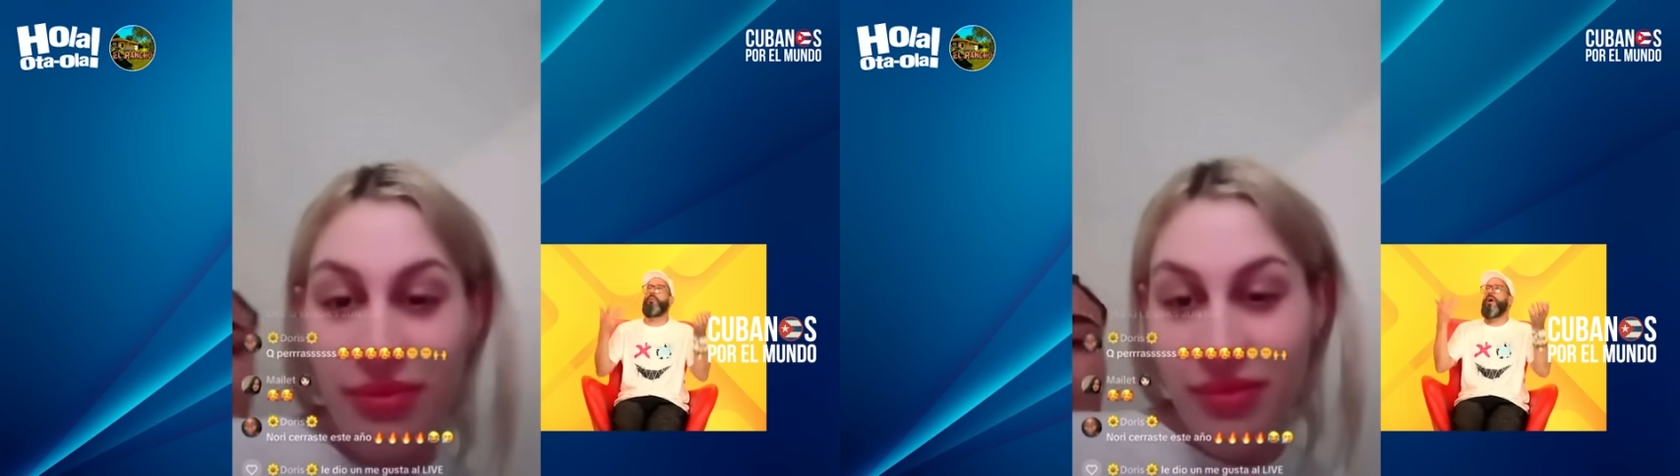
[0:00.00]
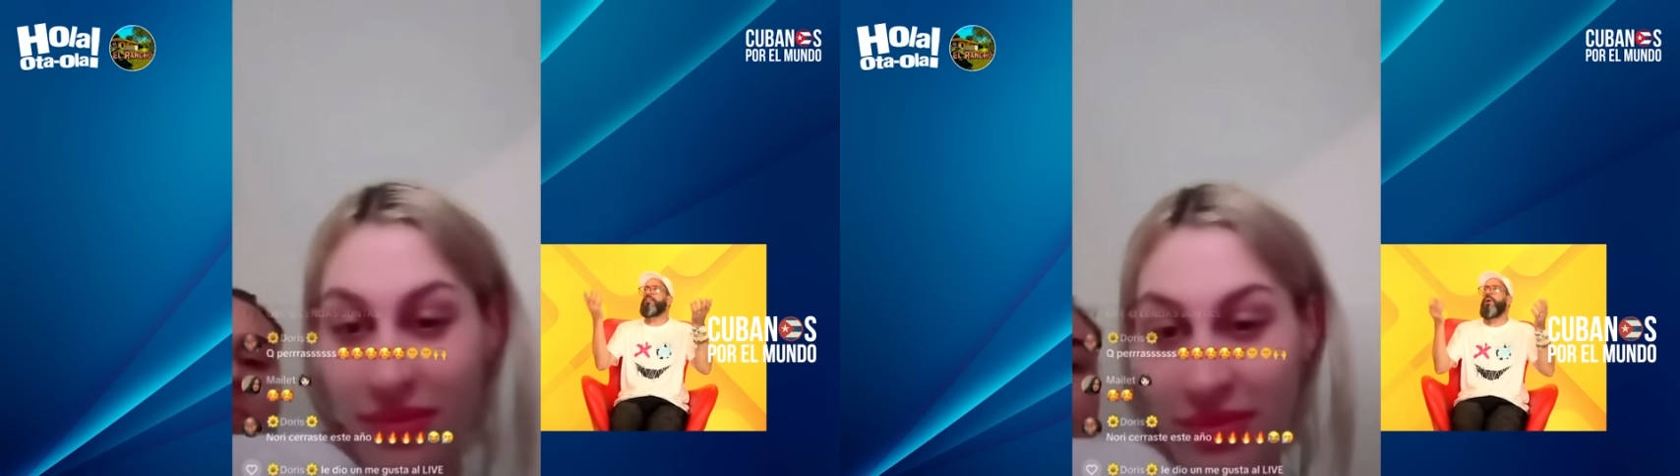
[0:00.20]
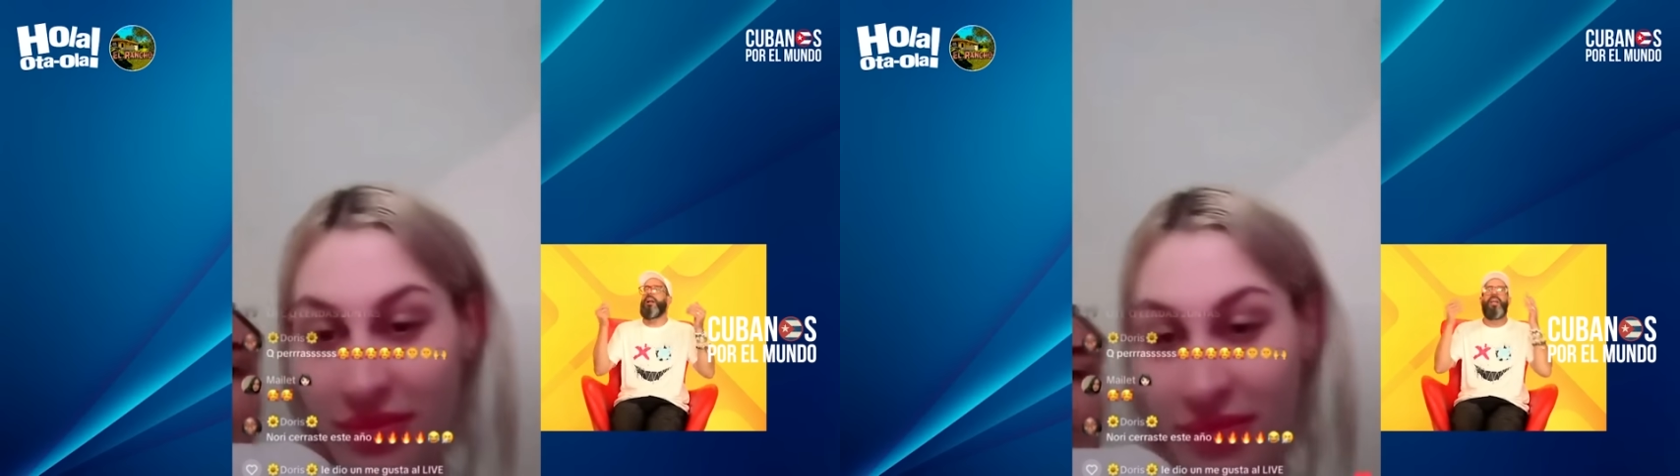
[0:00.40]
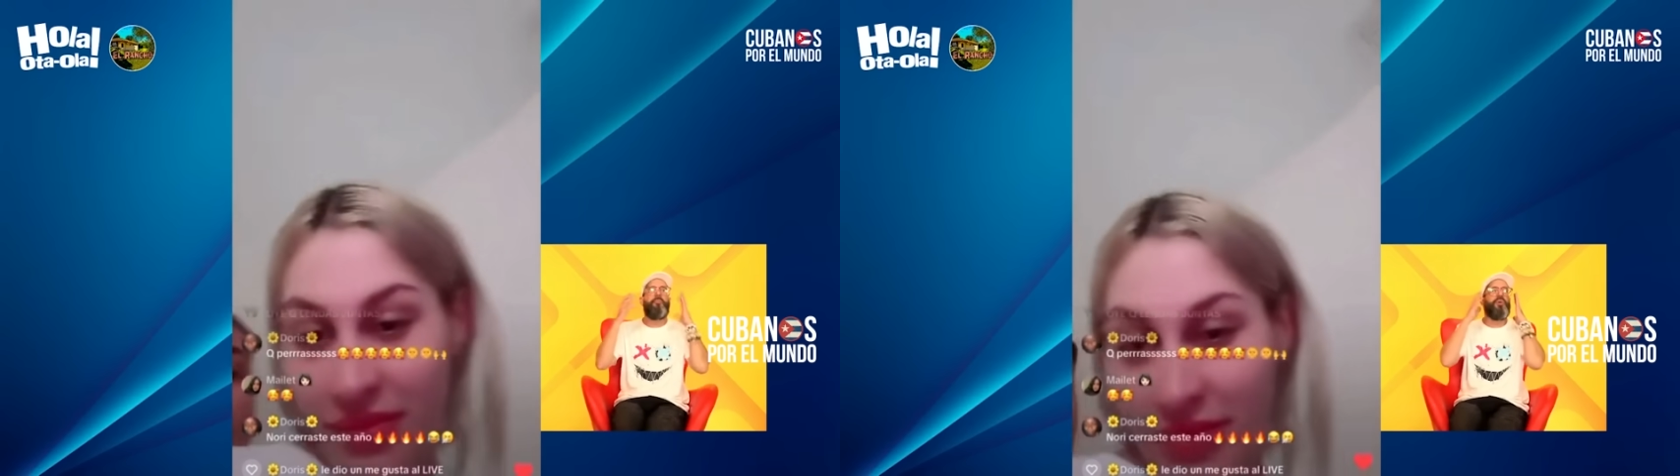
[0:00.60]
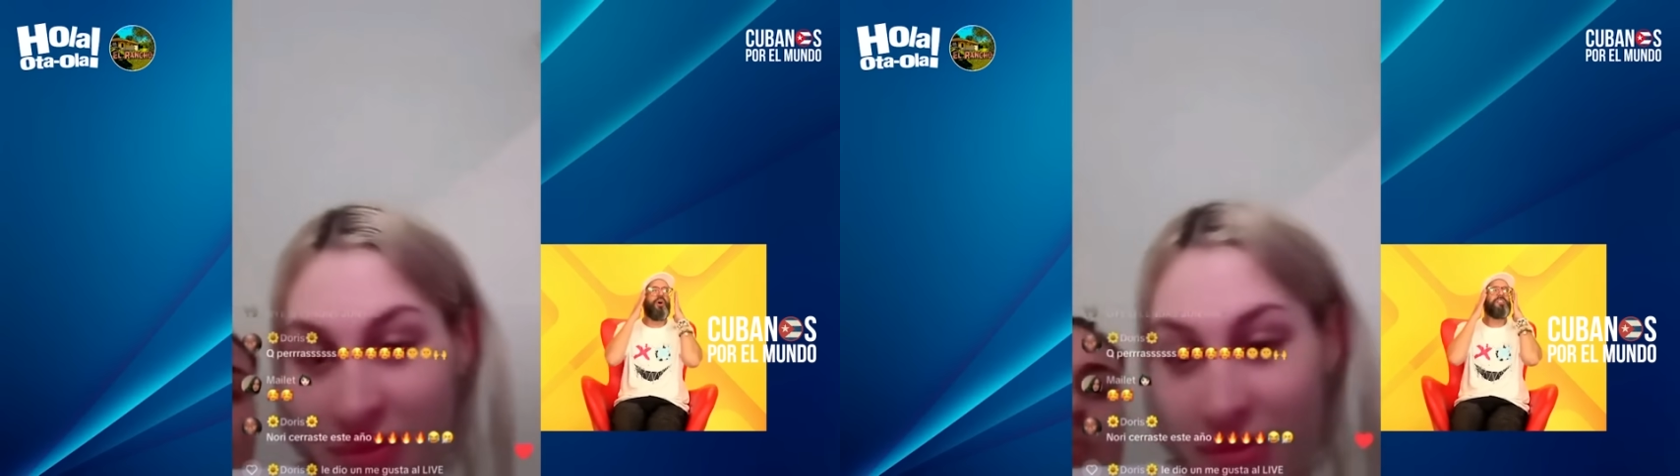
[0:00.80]
¿Cuándo alguien
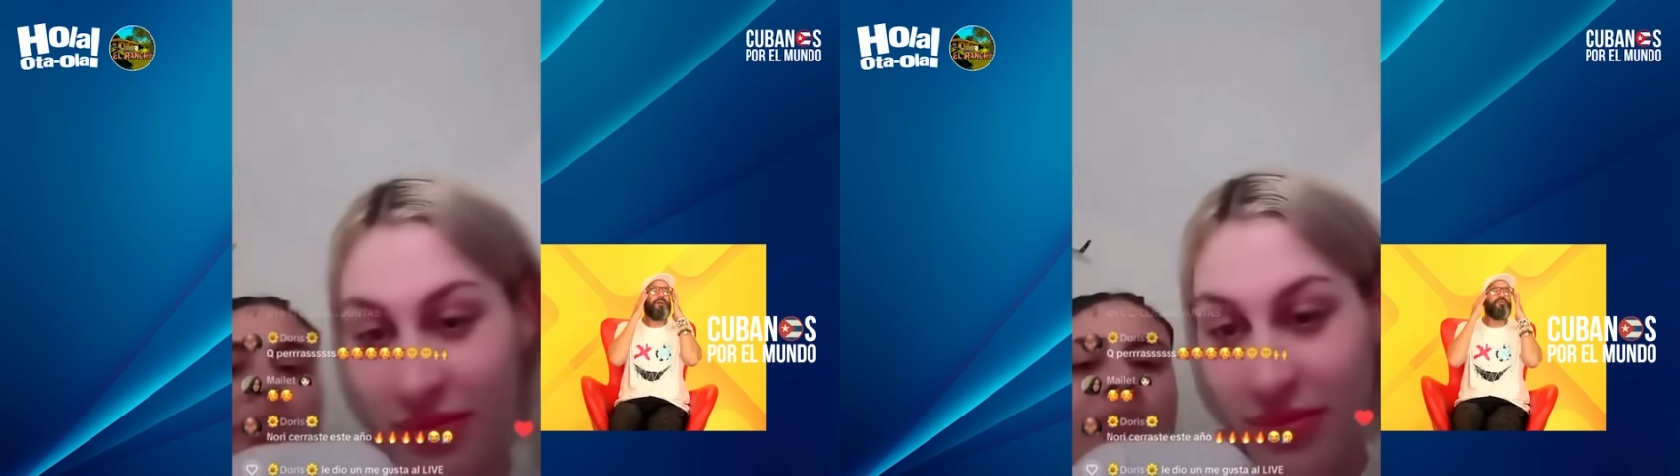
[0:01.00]
vio a esa